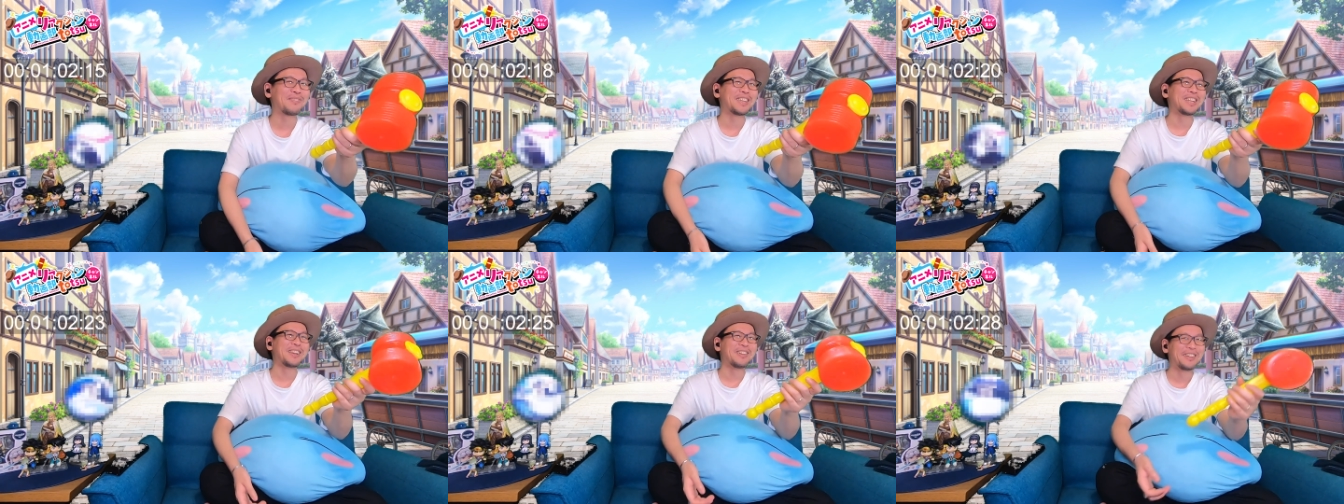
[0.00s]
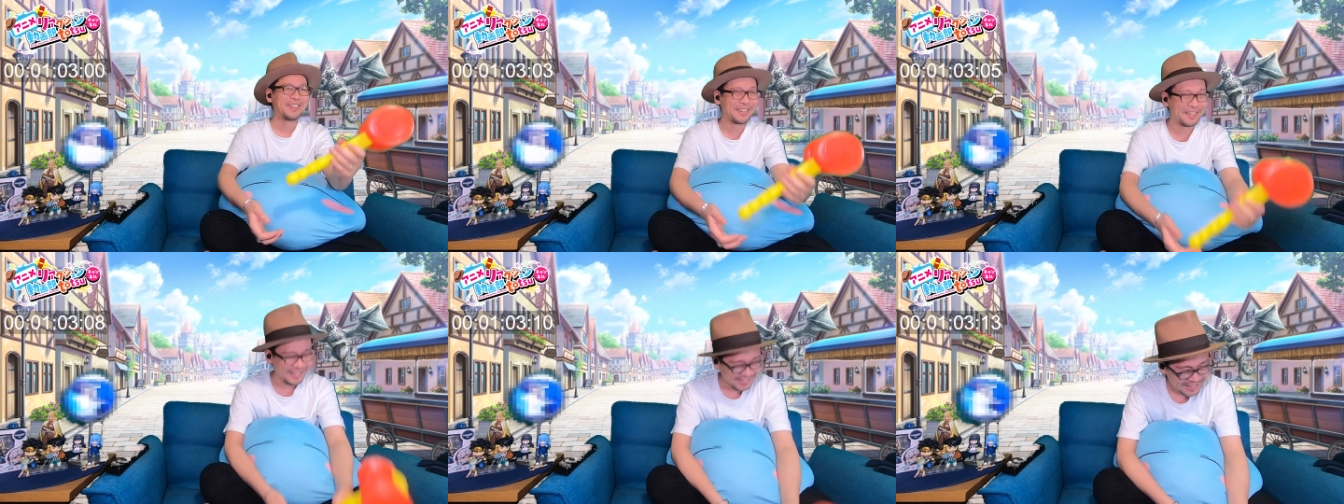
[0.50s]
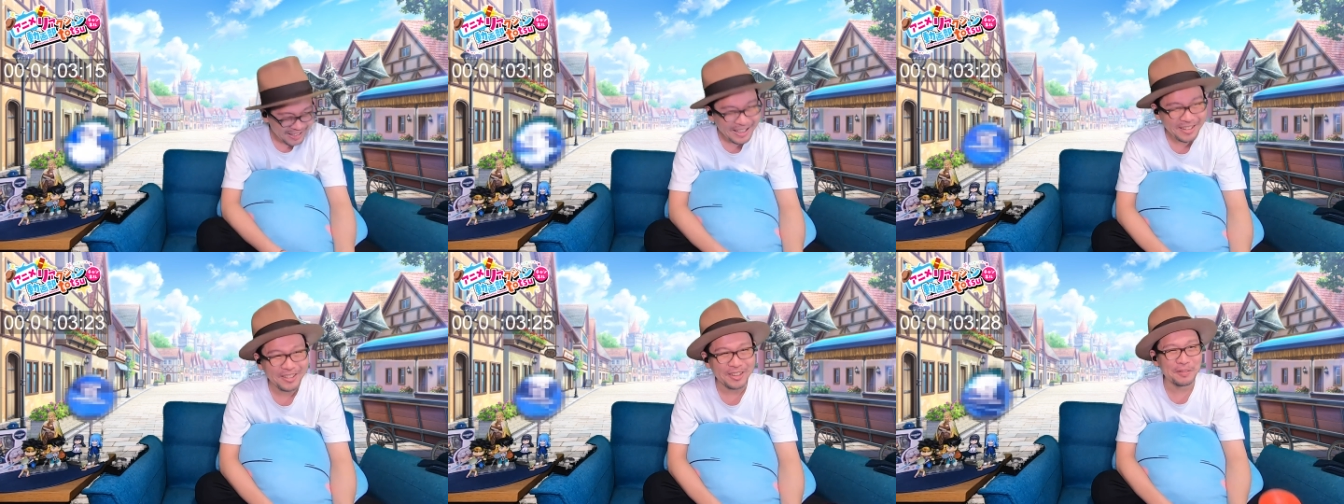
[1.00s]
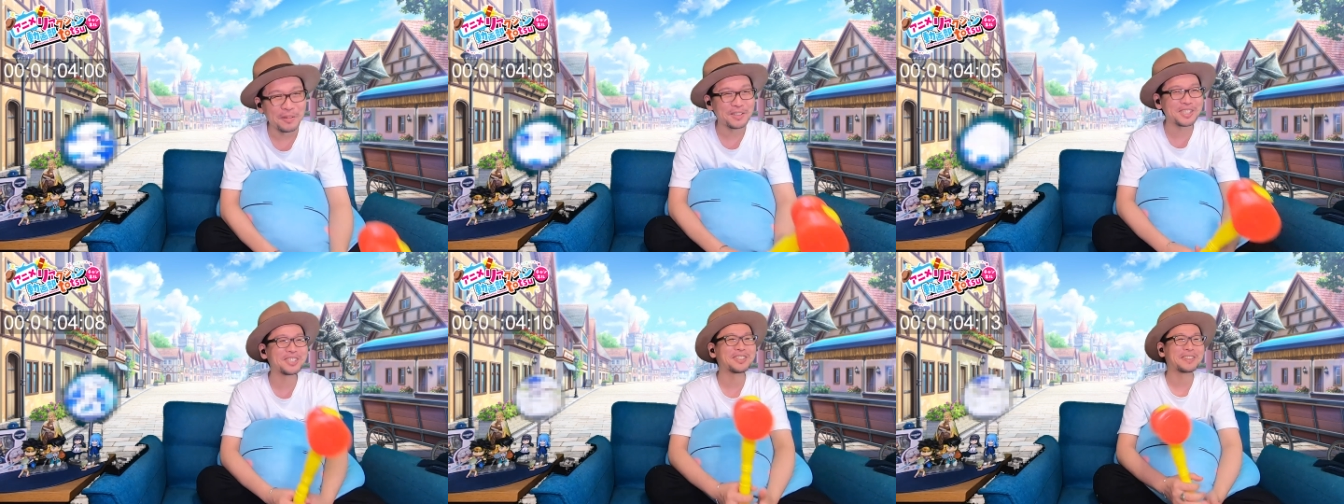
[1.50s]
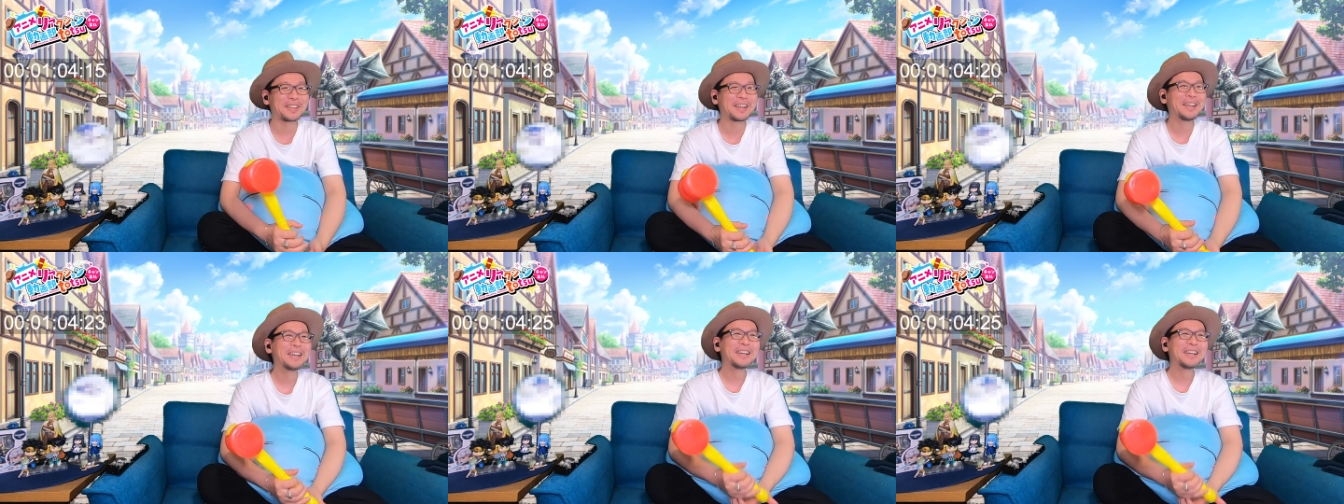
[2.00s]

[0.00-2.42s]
見ろ。これも面白いよね。